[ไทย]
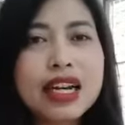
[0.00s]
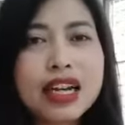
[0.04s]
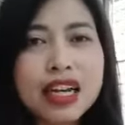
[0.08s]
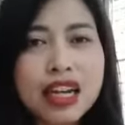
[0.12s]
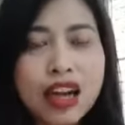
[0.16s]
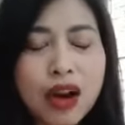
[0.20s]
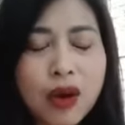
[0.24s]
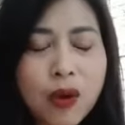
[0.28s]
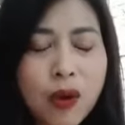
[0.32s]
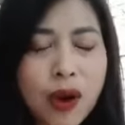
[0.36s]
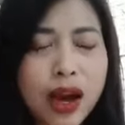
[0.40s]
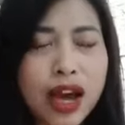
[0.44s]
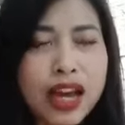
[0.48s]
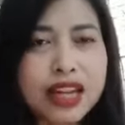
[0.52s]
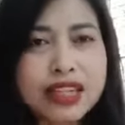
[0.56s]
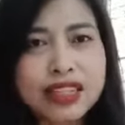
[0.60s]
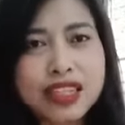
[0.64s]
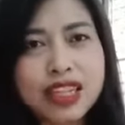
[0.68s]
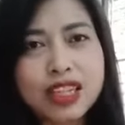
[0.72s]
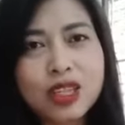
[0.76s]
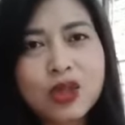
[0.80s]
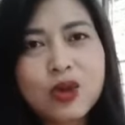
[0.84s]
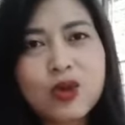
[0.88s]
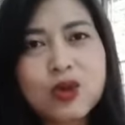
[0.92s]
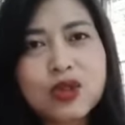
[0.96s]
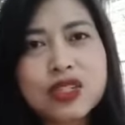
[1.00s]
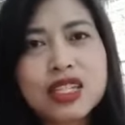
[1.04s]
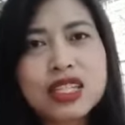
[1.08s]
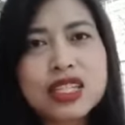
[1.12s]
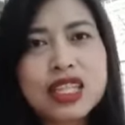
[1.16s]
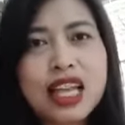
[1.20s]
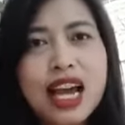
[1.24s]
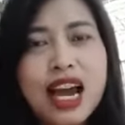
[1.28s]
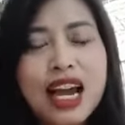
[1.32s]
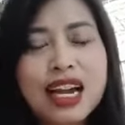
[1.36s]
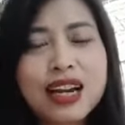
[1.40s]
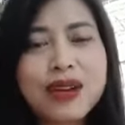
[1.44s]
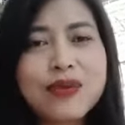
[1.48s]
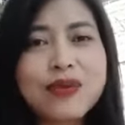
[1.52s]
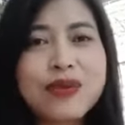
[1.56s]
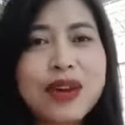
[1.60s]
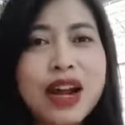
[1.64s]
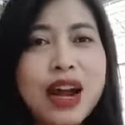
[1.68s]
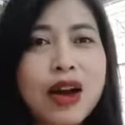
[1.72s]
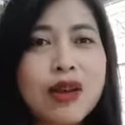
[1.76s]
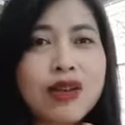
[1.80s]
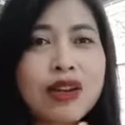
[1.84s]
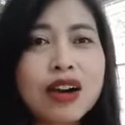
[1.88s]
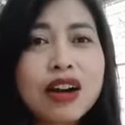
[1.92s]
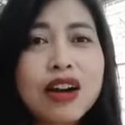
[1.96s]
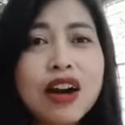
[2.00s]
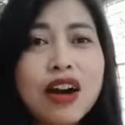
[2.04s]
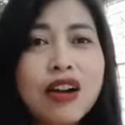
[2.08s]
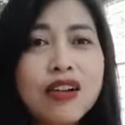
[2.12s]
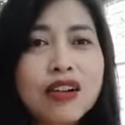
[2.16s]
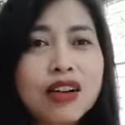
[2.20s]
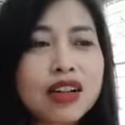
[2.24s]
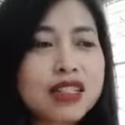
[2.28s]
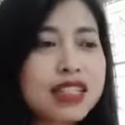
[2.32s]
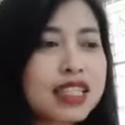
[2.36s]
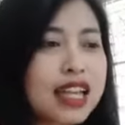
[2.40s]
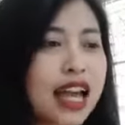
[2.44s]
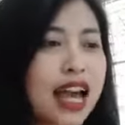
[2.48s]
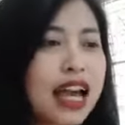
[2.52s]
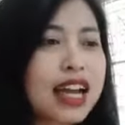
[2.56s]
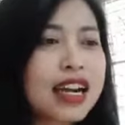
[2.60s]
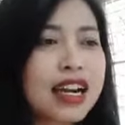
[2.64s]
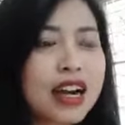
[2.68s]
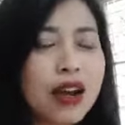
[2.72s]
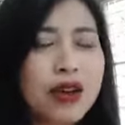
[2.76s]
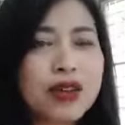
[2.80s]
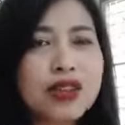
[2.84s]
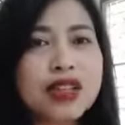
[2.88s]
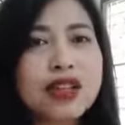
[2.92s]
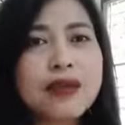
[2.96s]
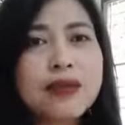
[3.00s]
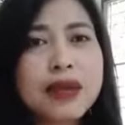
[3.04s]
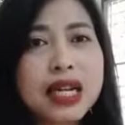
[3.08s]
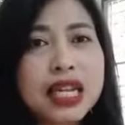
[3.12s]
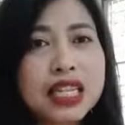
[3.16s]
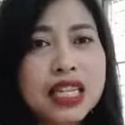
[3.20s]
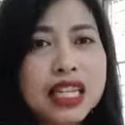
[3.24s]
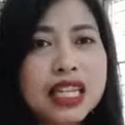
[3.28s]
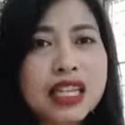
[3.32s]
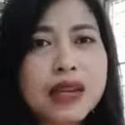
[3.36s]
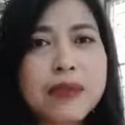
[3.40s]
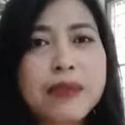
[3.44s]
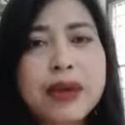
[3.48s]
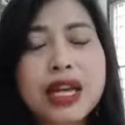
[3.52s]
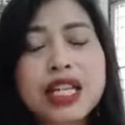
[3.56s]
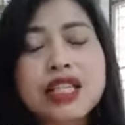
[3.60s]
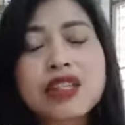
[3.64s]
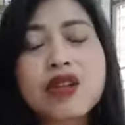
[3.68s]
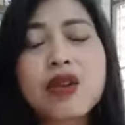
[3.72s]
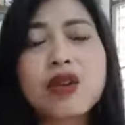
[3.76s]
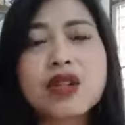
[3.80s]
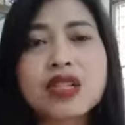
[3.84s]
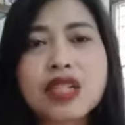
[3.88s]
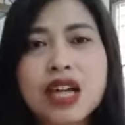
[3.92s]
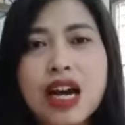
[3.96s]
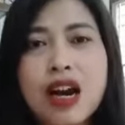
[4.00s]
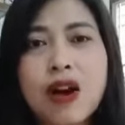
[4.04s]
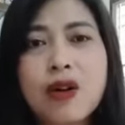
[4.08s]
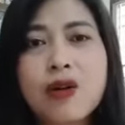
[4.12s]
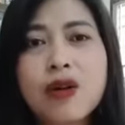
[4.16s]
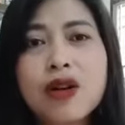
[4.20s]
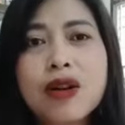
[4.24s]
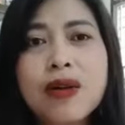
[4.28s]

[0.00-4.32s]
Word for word: เขาอาจจะถูกชะตากับเรา แล้วเขาก็จ้างเราเพื่อที่จะไปสอนเขา